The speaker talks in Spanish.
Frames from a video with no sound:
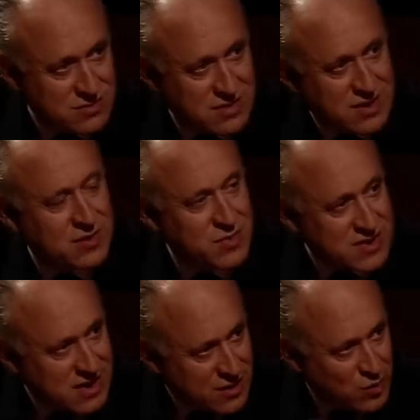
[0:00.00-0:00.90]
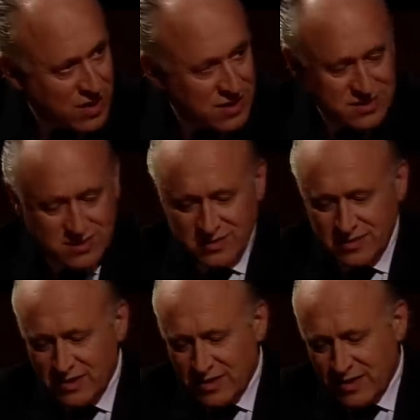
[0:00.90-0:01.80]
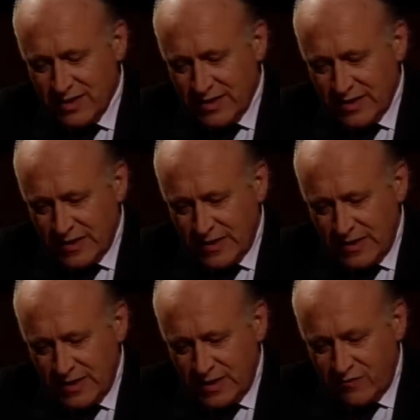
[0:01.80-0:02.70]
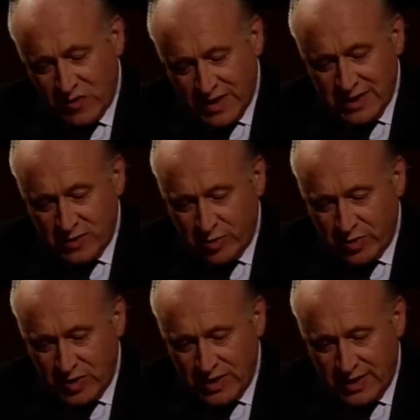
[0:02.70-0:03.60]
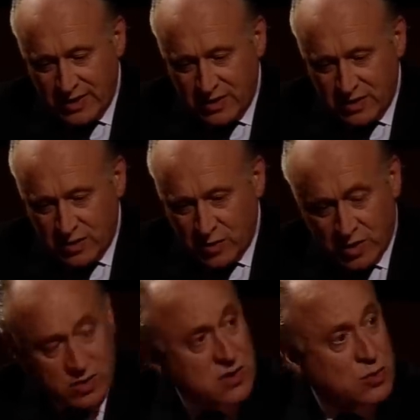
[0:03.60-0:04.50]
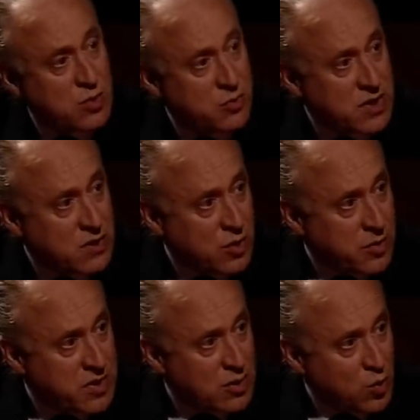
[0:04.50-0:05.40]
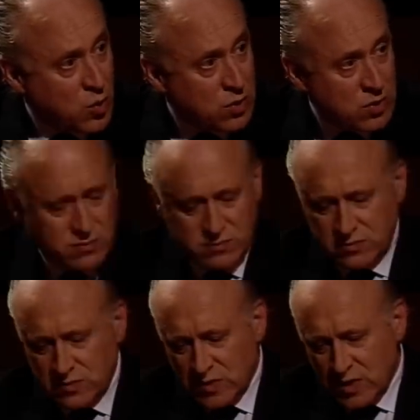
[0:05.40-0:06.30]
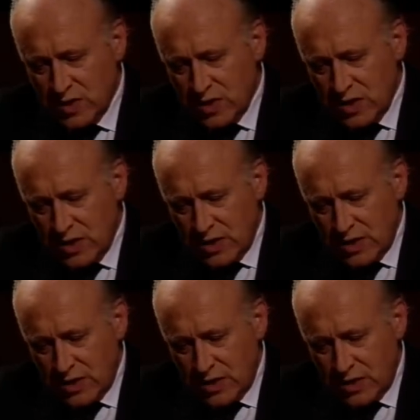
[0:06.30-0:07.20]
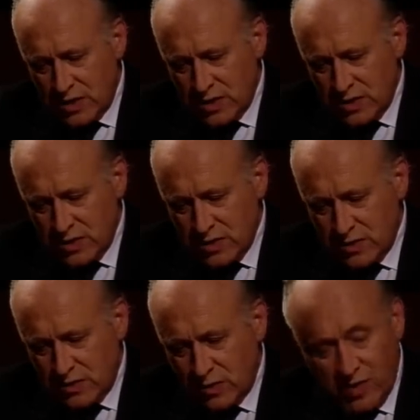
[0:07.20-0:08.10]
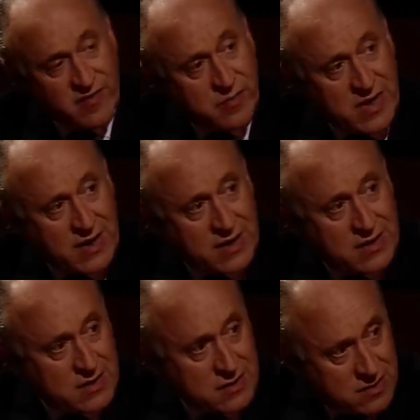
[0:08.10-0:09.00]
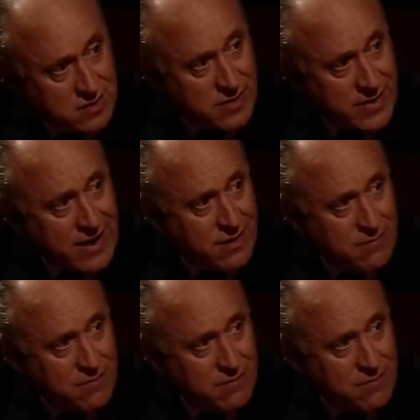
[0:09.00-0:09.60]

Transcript: que a temas actuales. Y fuera de la antropología, Carvalho es un hombre enormemente culto, es de una familia de tradición liberal,